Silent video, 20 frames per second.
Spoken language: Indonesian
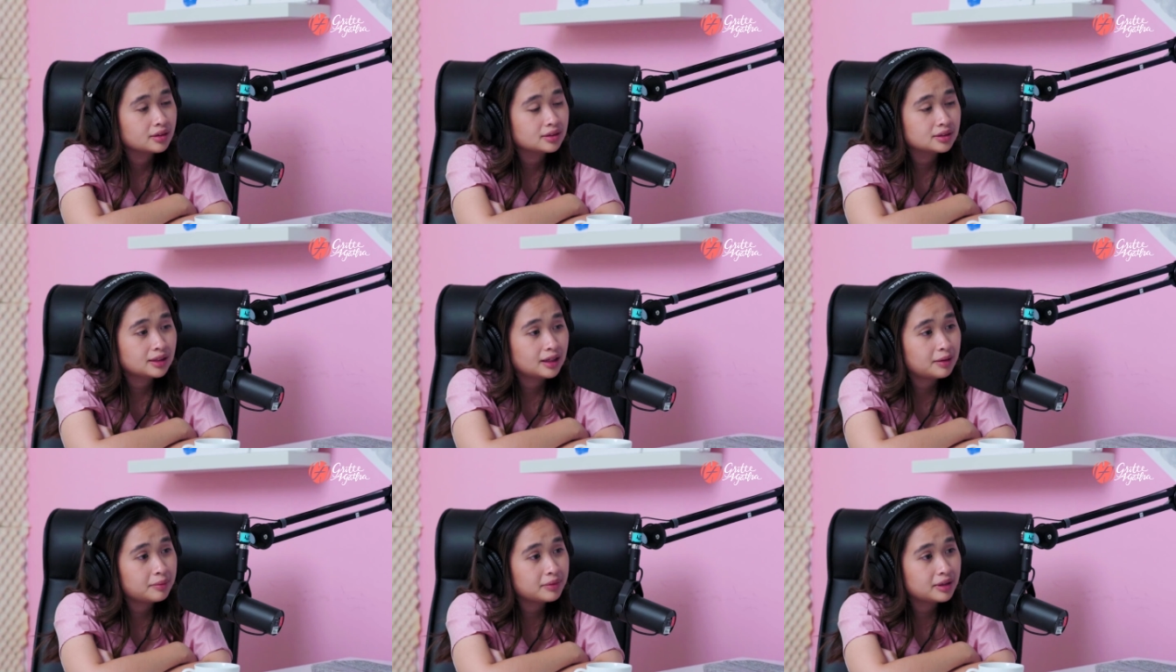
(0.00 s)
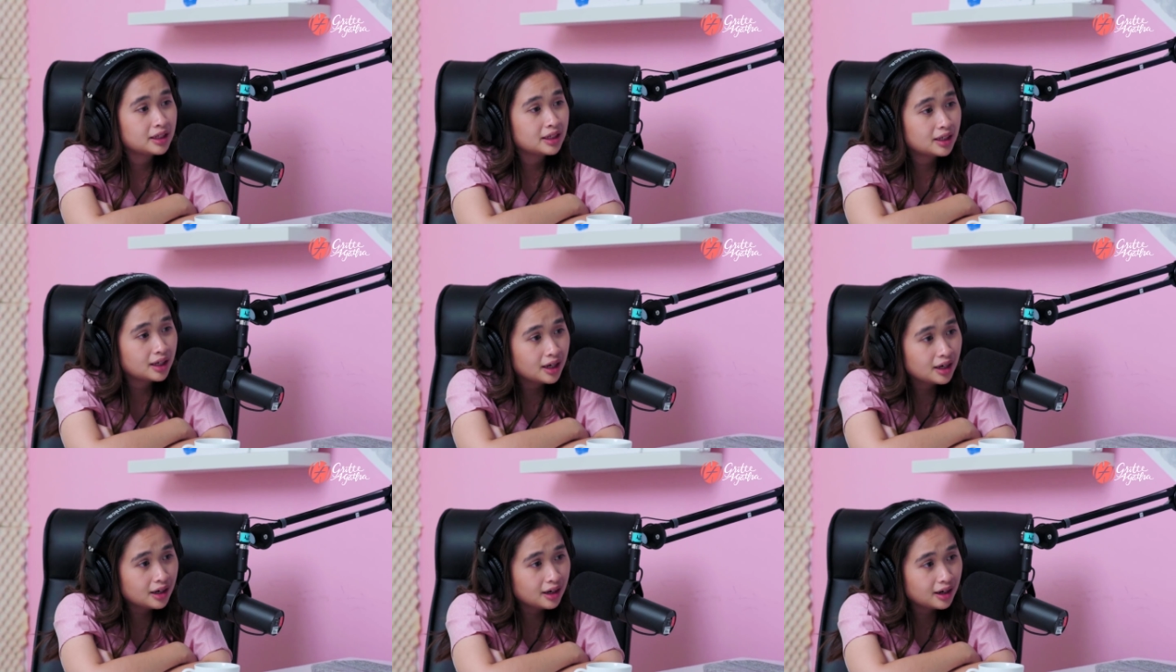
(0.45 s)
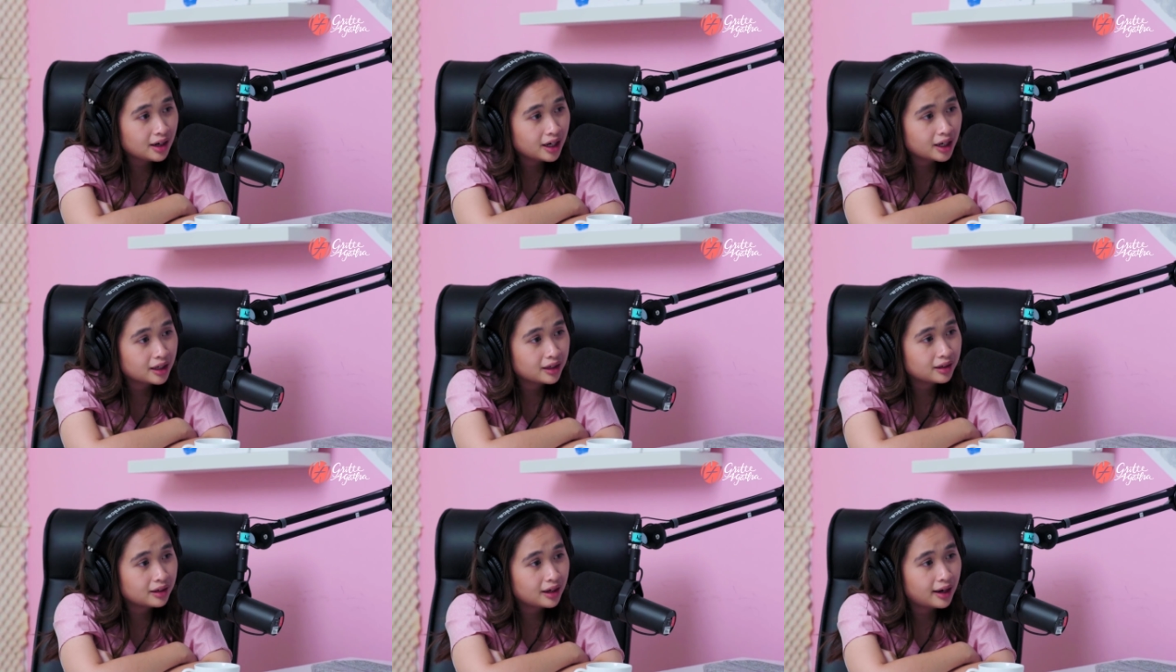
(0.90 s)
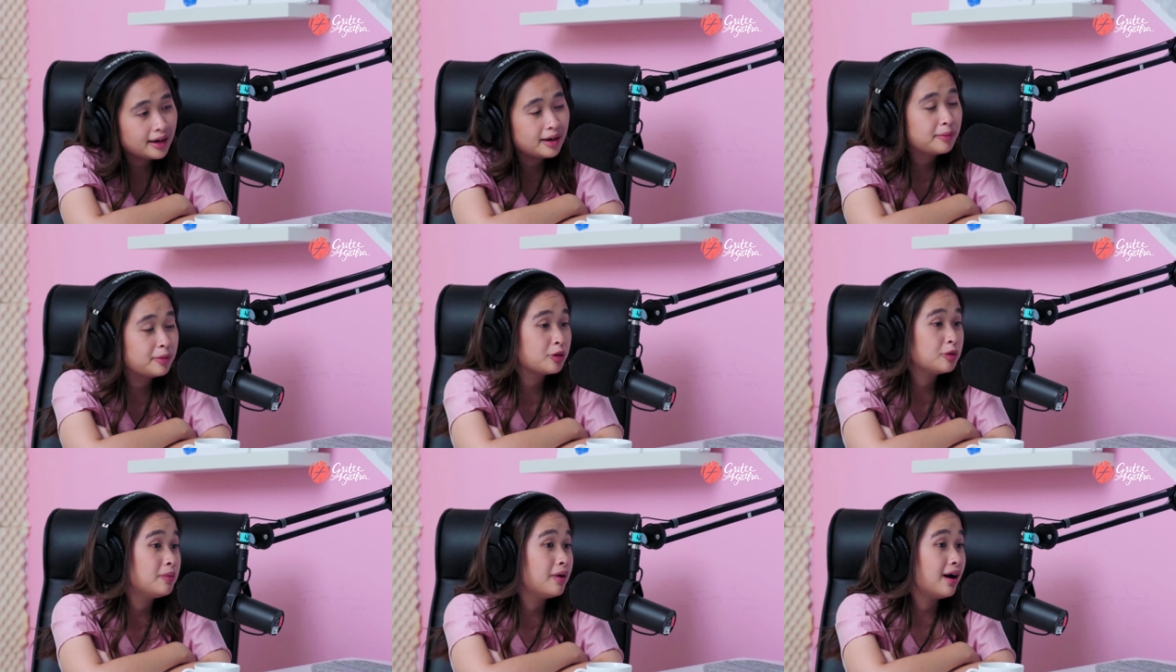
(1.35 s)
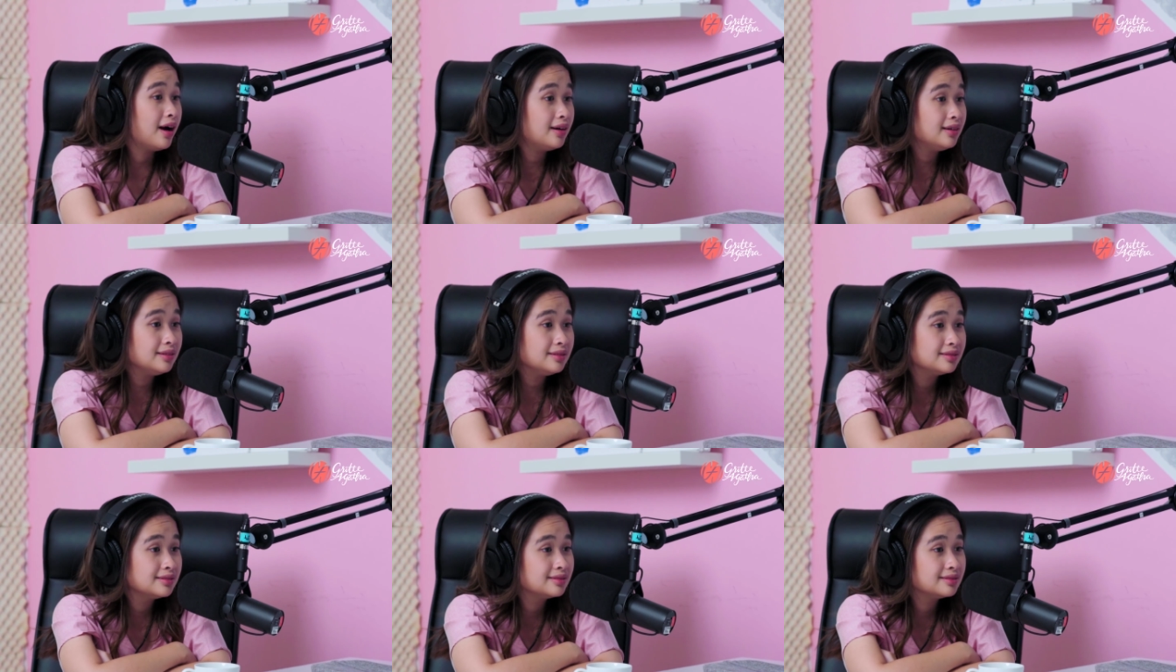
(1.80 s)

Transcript: Setelah menikah ada perubahan?